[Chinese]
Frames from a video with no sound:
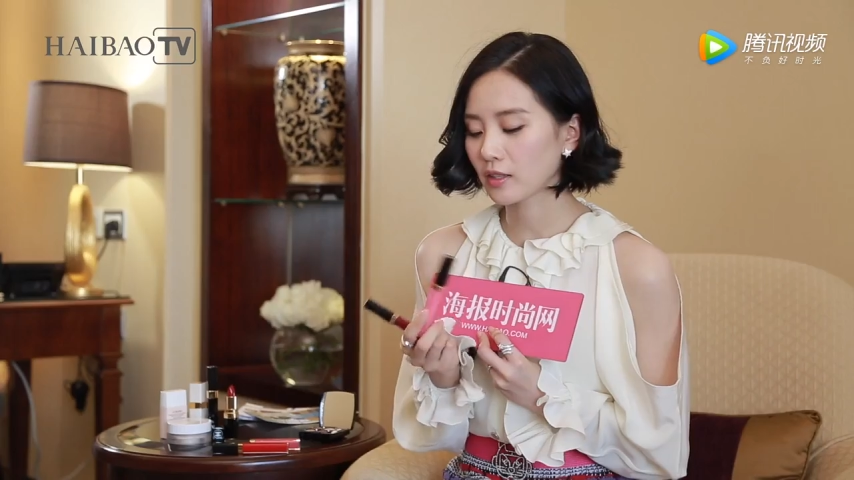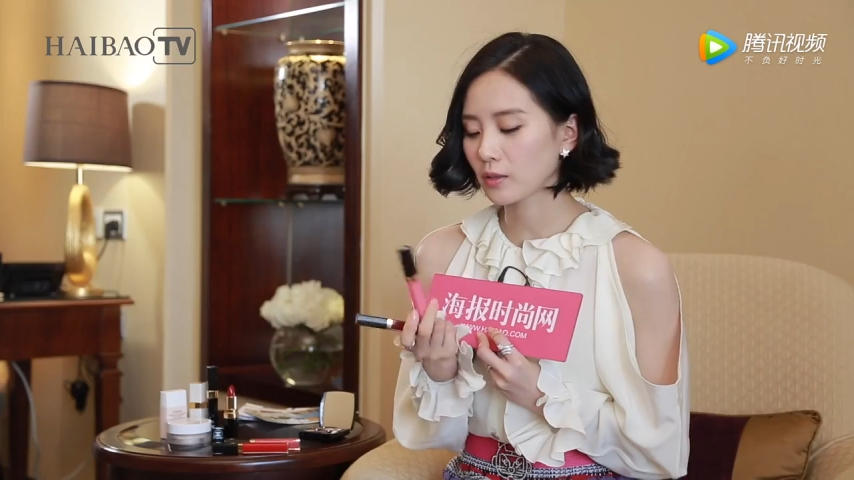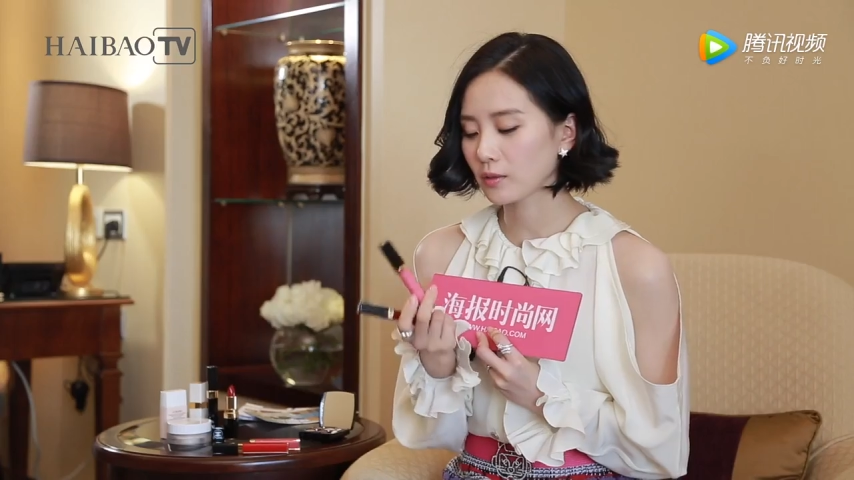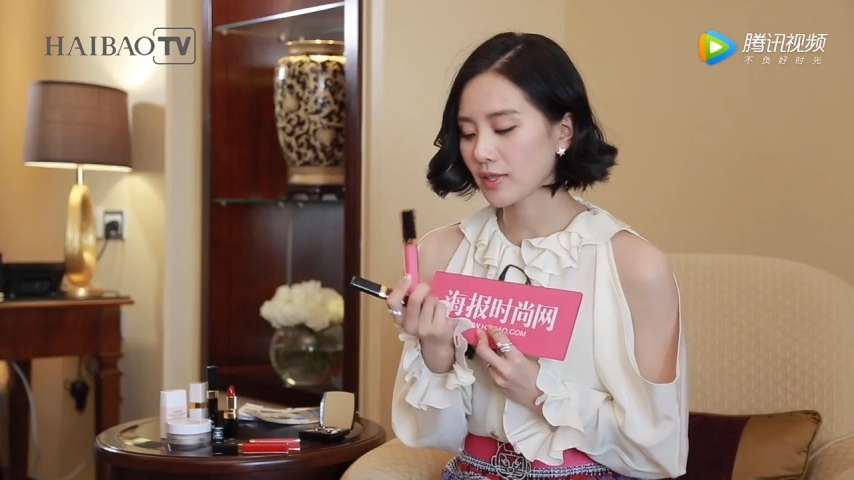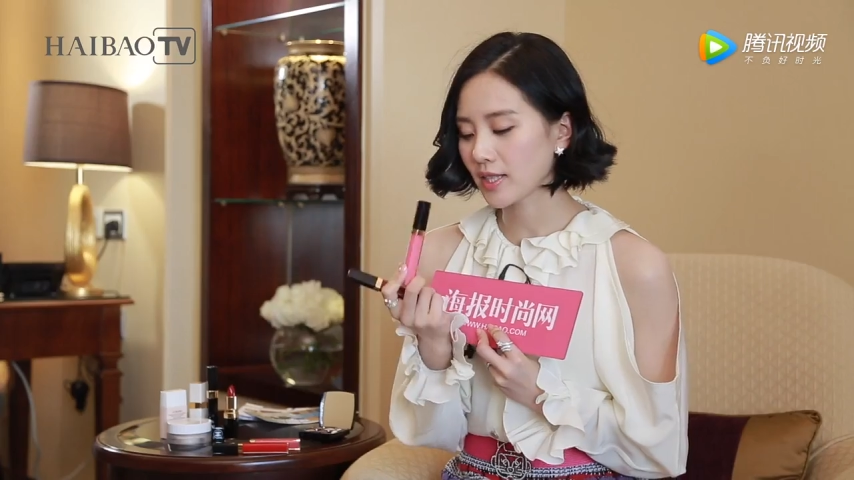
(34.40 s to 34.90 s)
以
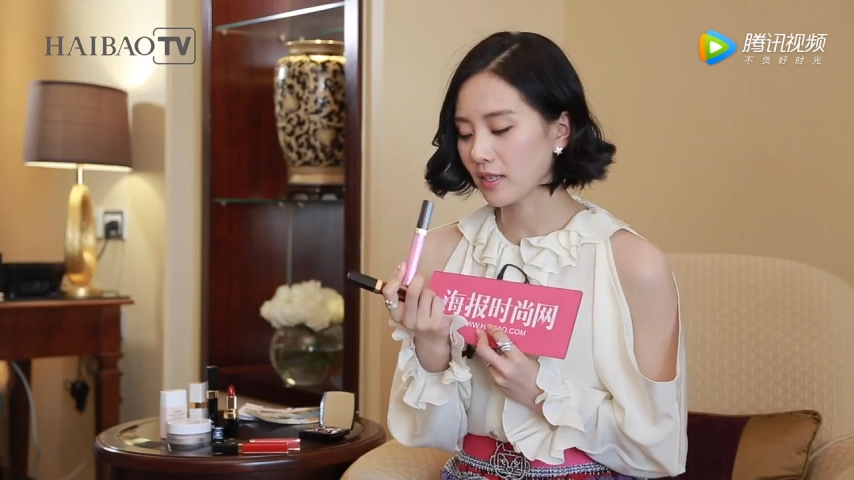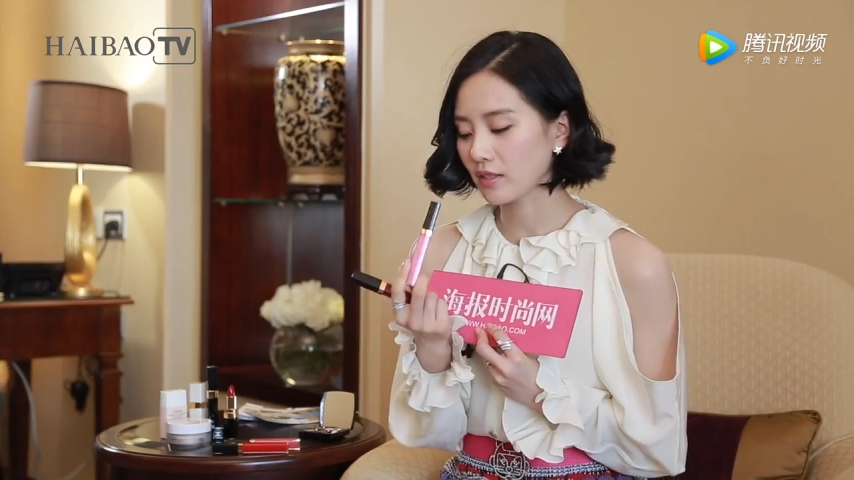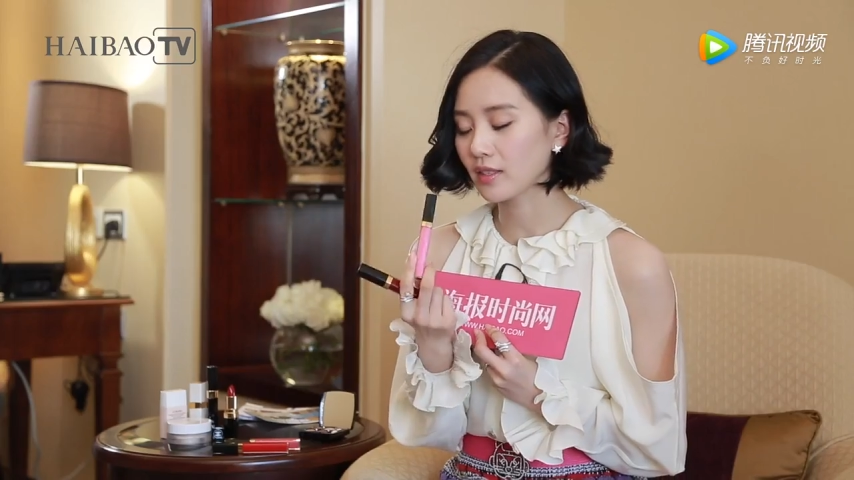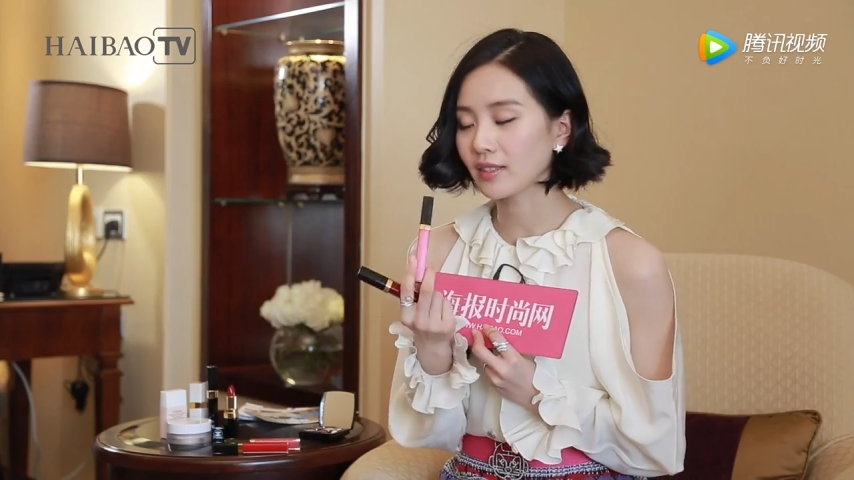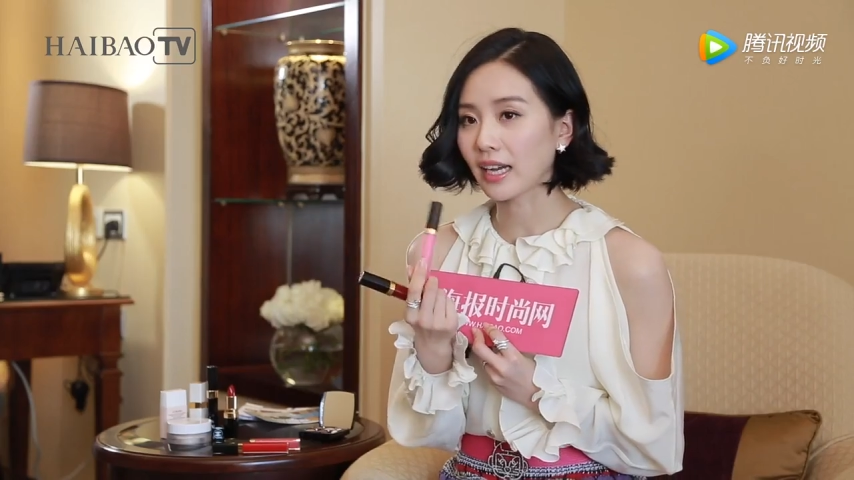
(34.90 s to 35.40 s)
用浅
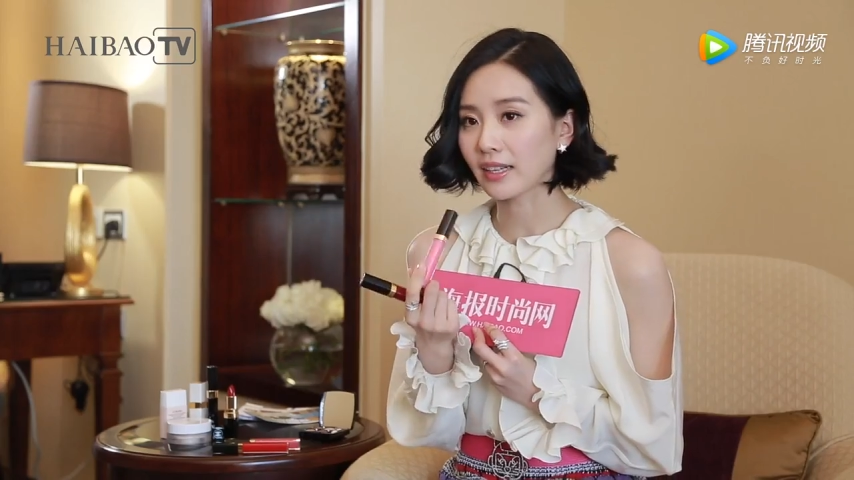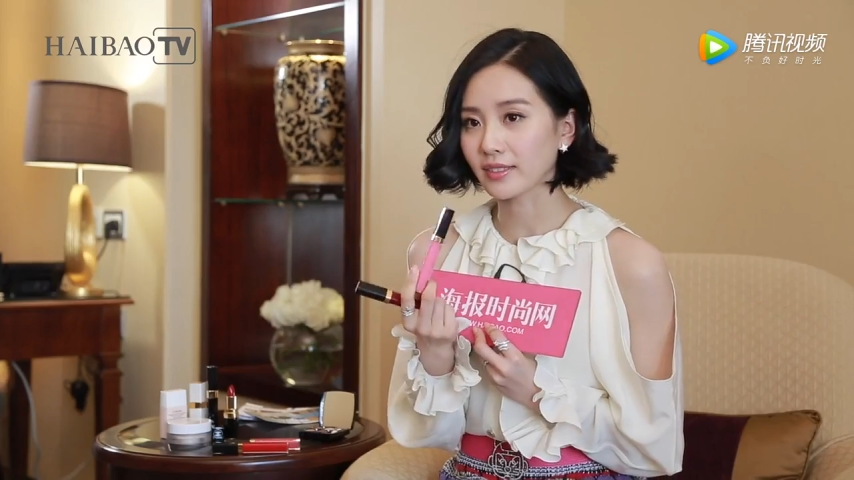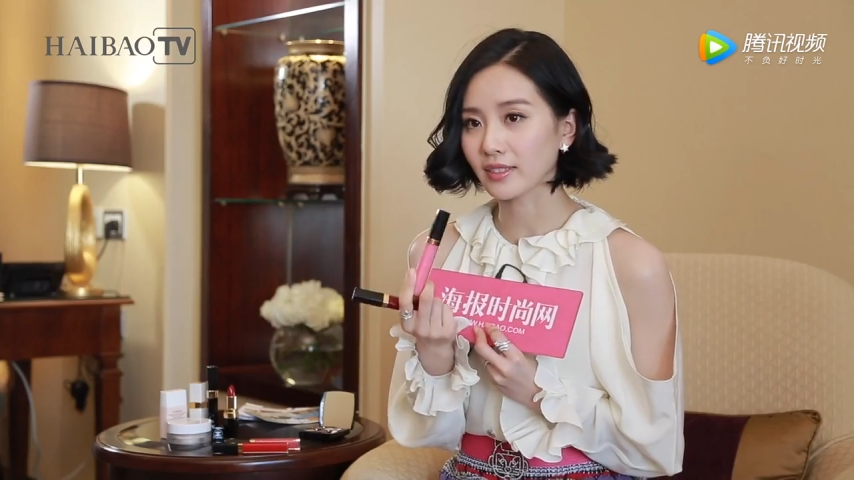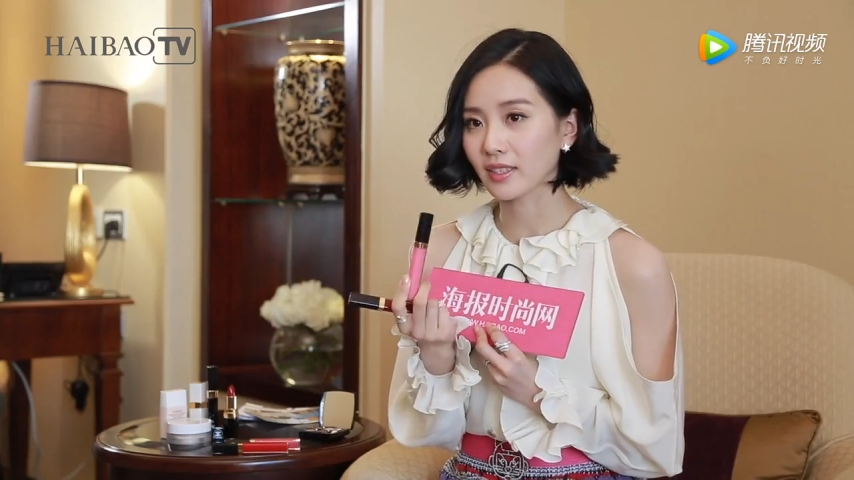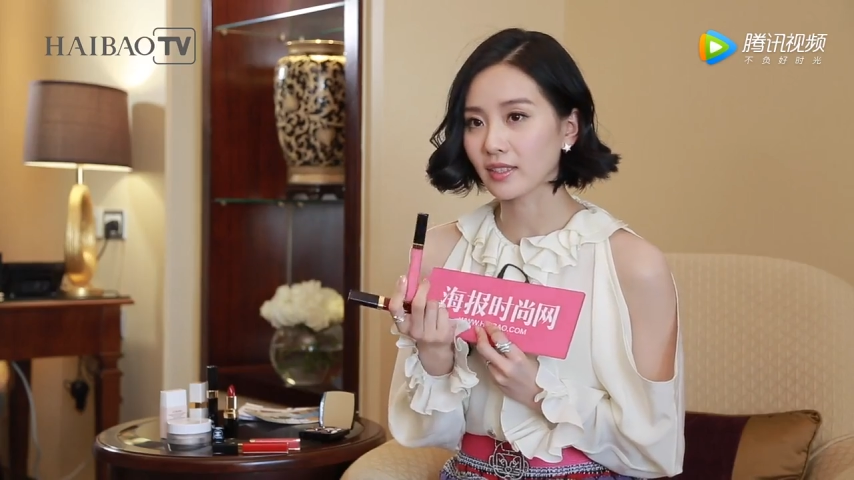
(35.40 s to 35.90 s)
色的打个
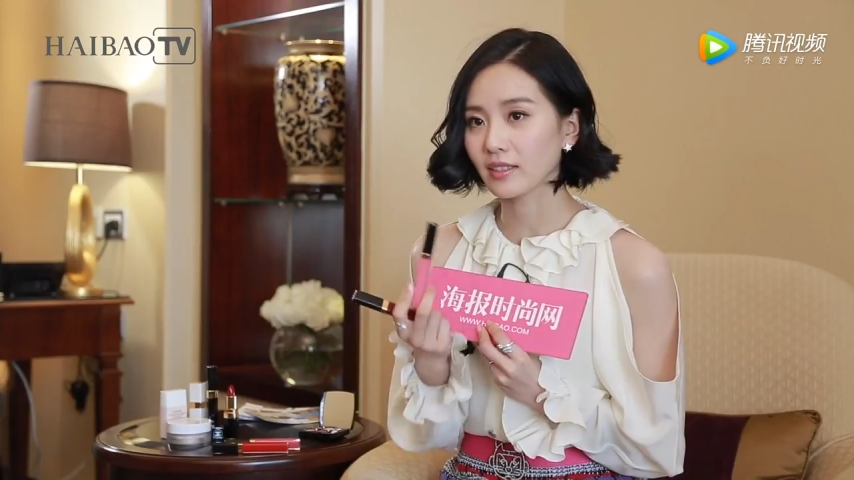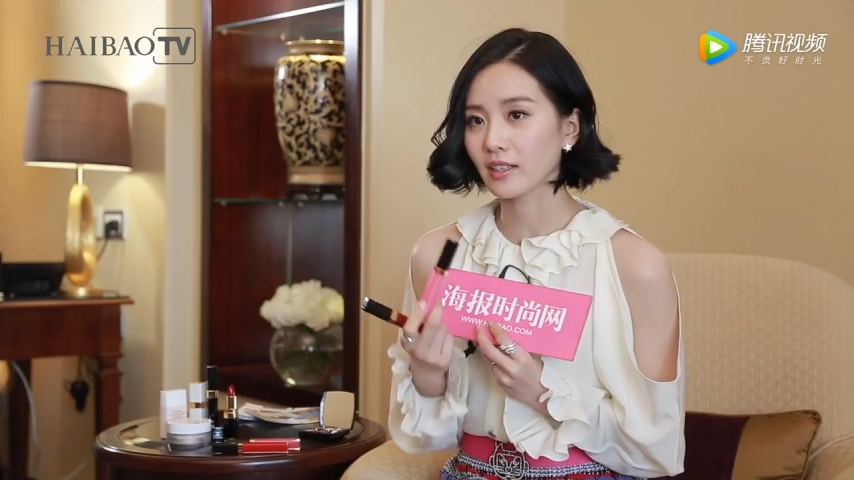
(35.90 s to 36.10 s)
底，